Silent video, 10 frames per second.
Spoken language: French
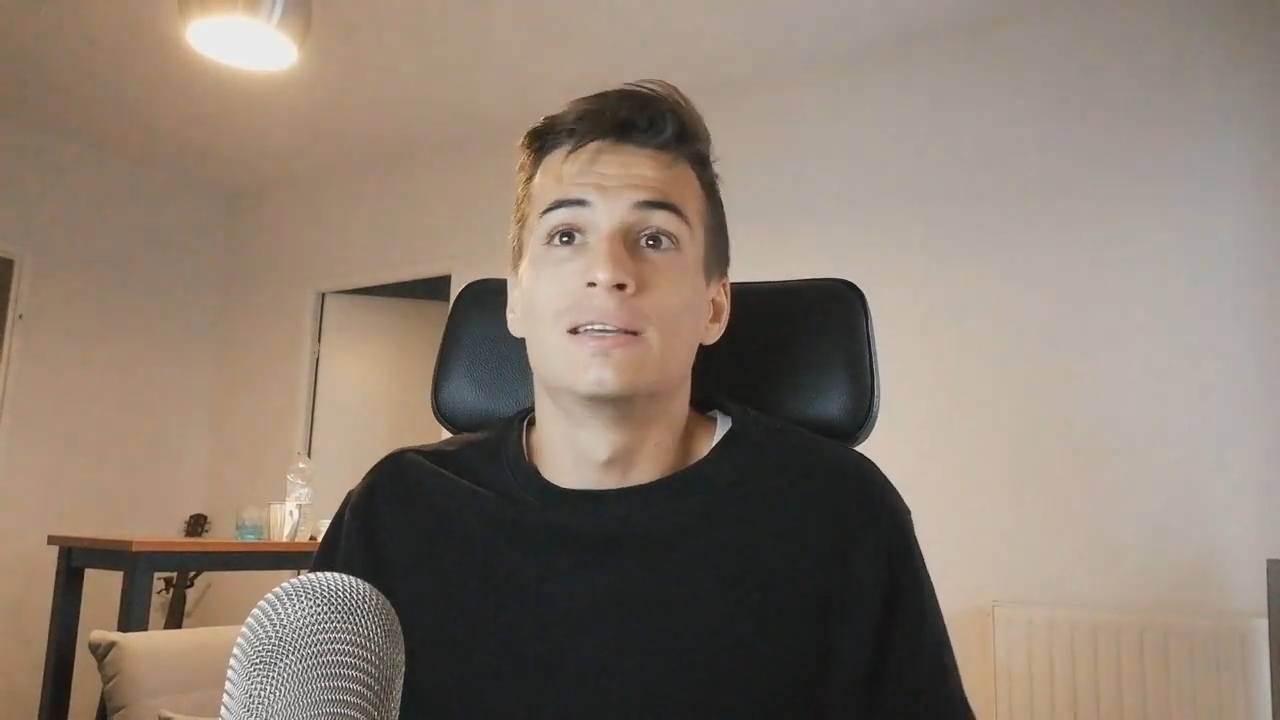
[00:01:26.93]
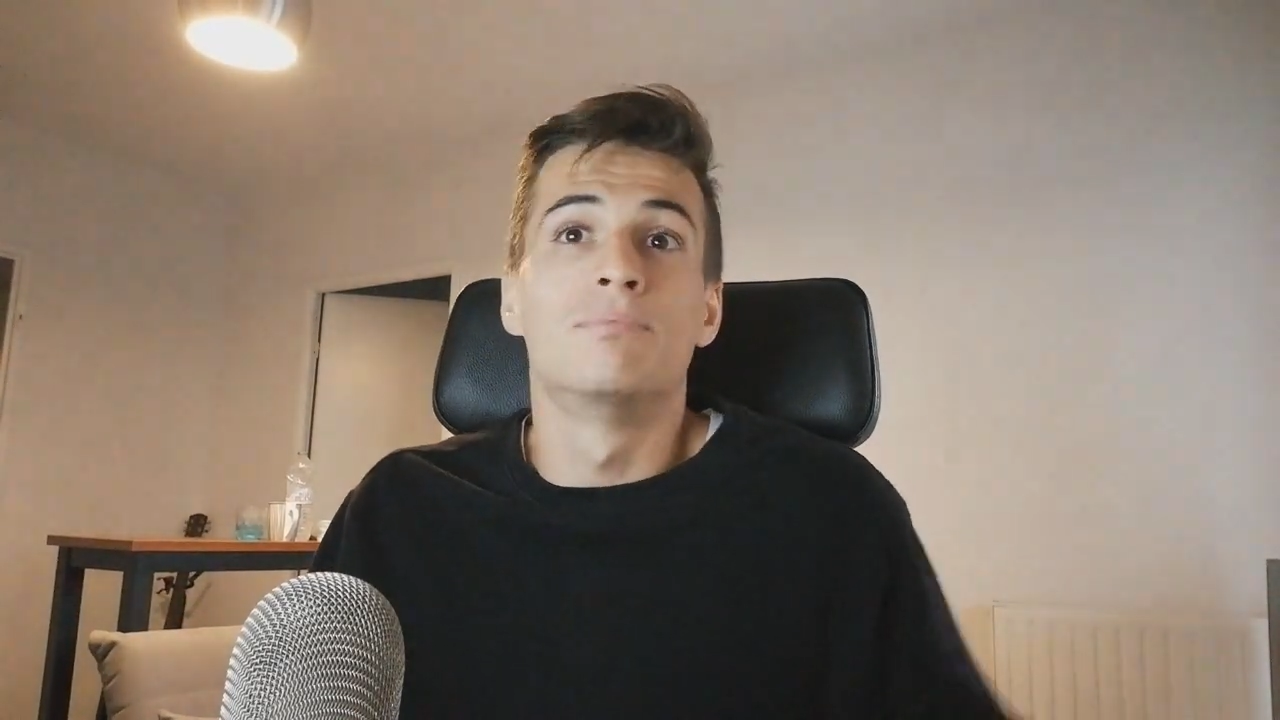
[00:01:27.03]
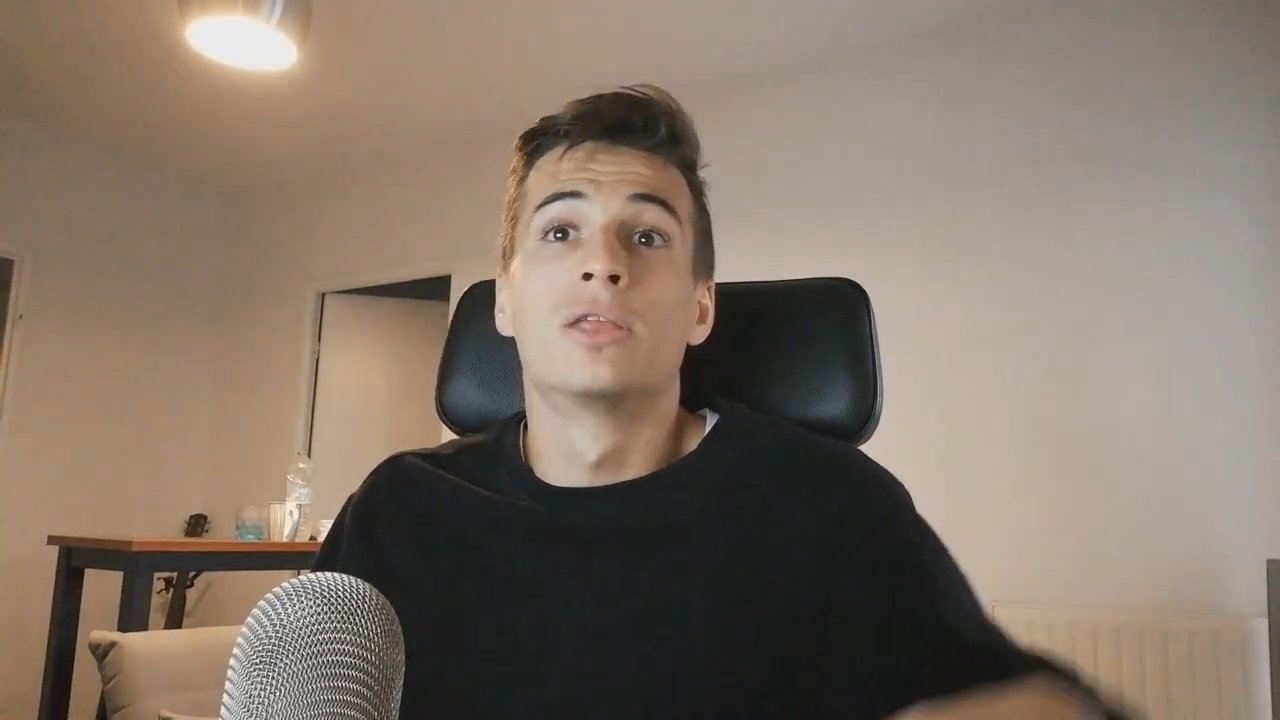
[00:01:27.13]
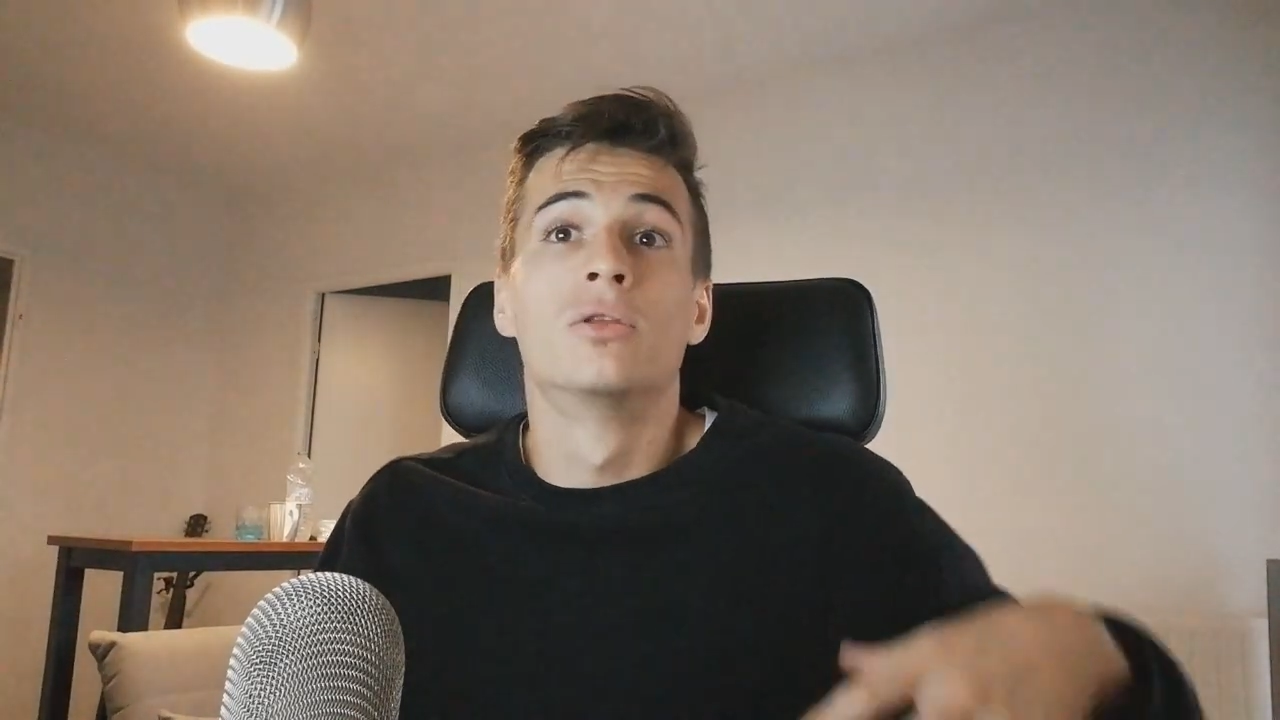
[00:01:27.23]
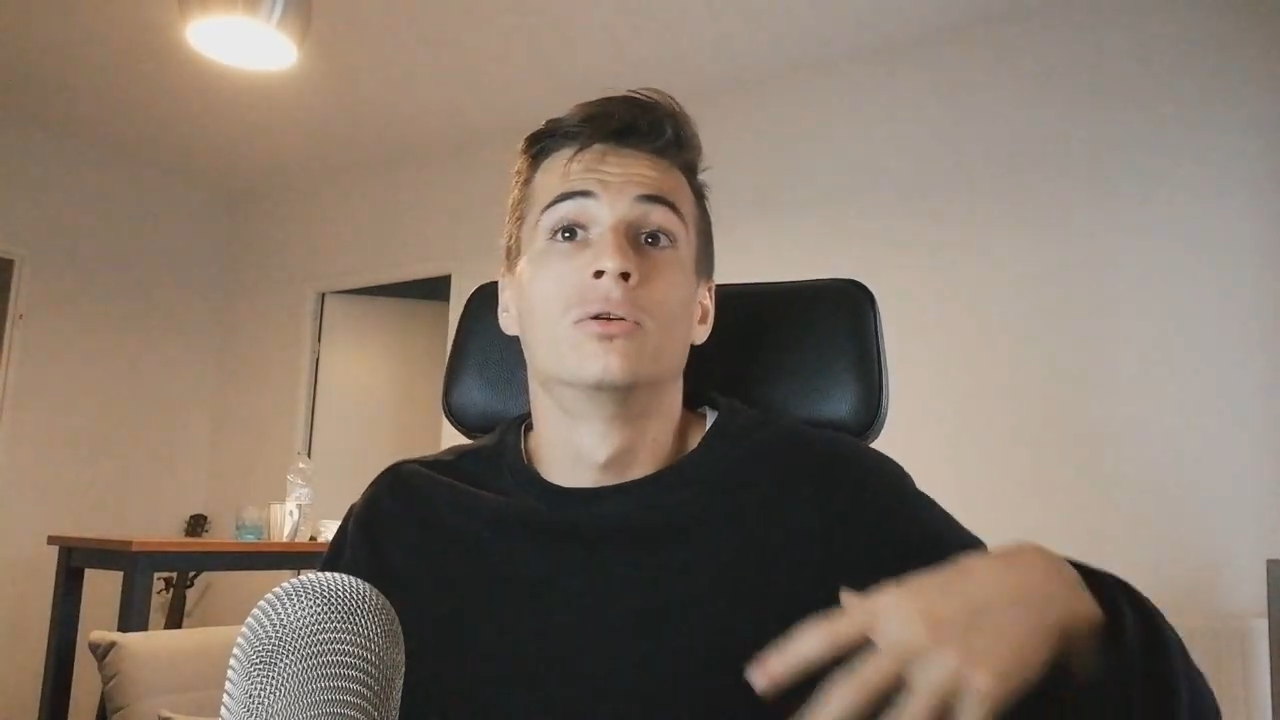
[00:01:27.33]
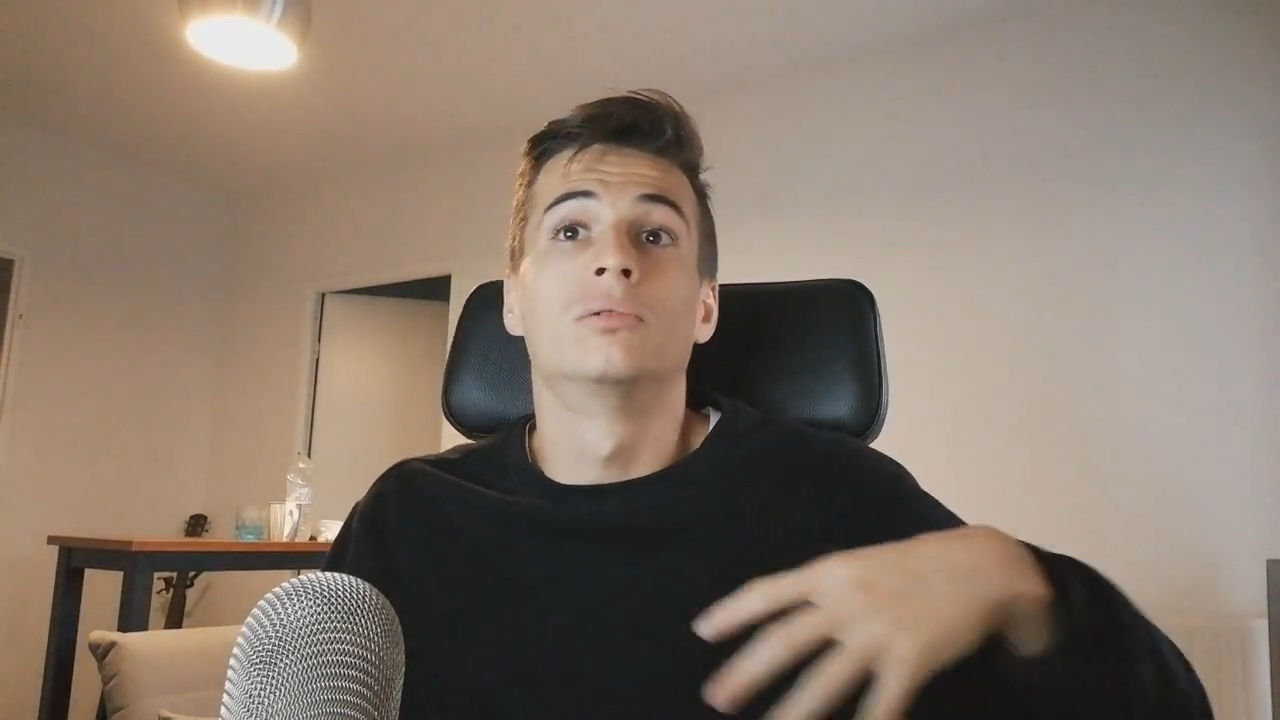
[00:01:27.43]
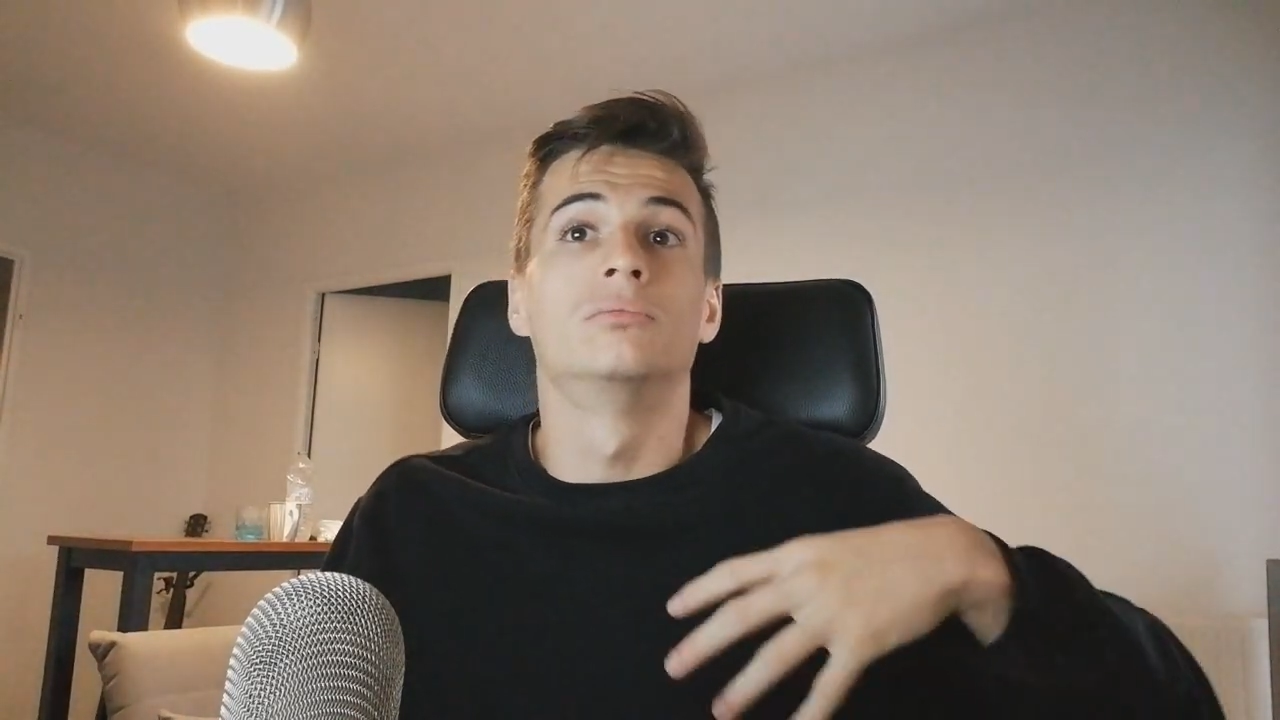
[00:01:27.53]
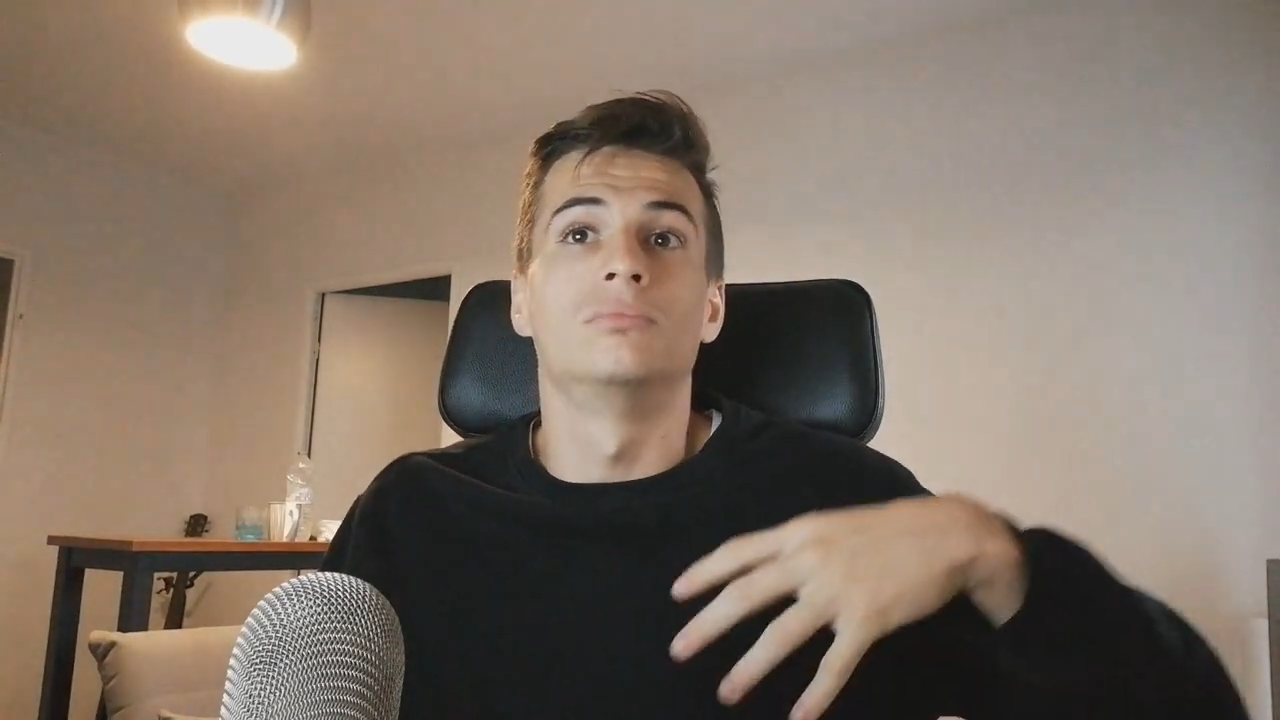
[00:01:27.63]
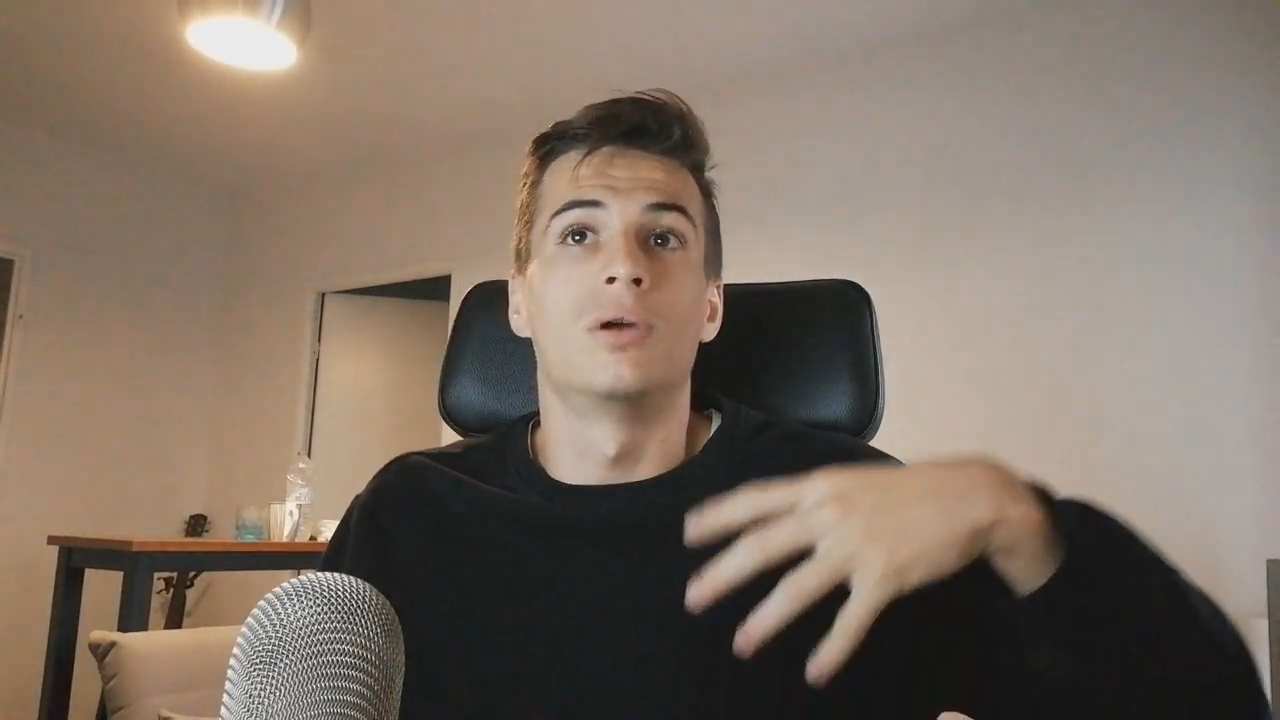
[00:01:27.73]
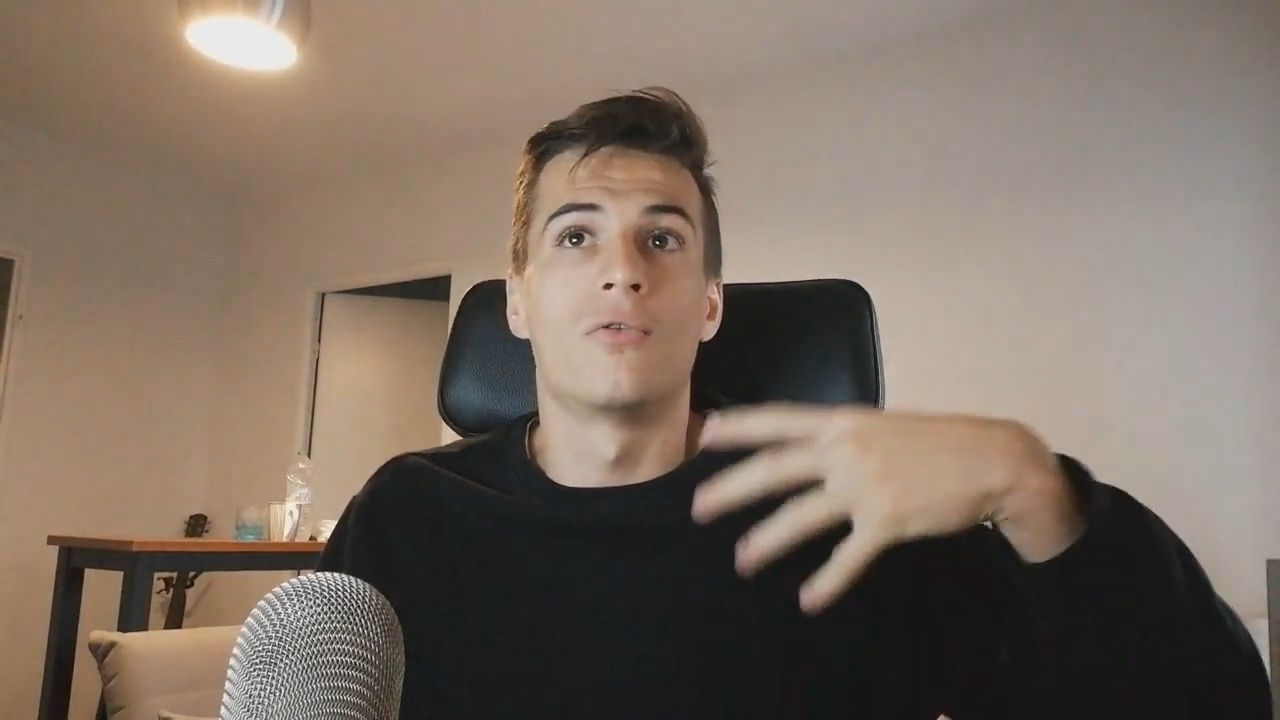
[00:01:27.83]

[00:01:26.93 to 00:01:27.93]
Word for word: et maintenant,